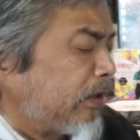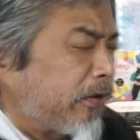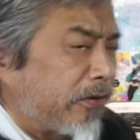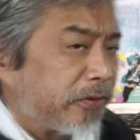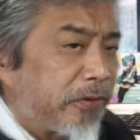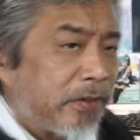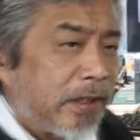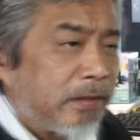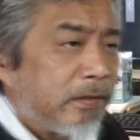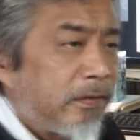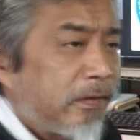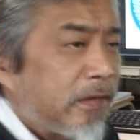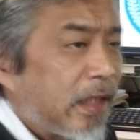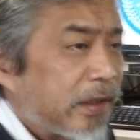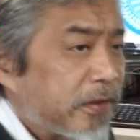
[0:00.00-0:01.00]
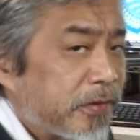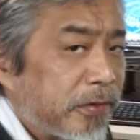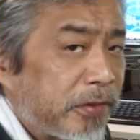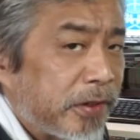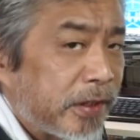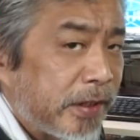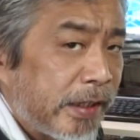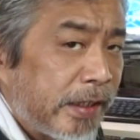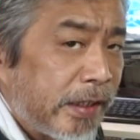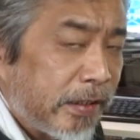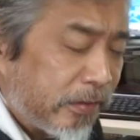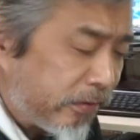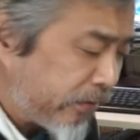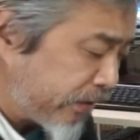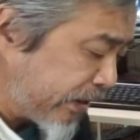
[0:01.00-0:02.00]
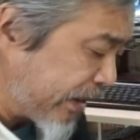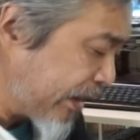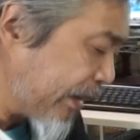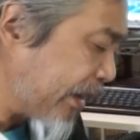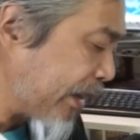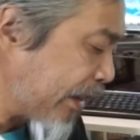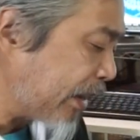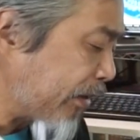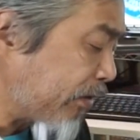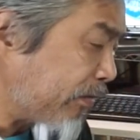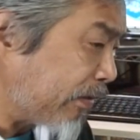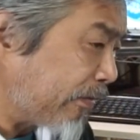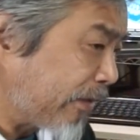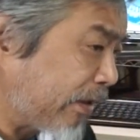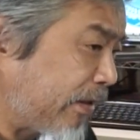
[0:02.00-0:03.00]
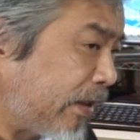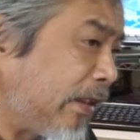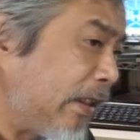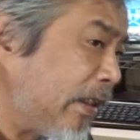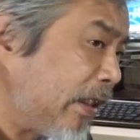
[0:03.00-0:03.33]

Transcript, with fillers: おそらく割譲してるんじゃないかなと思います。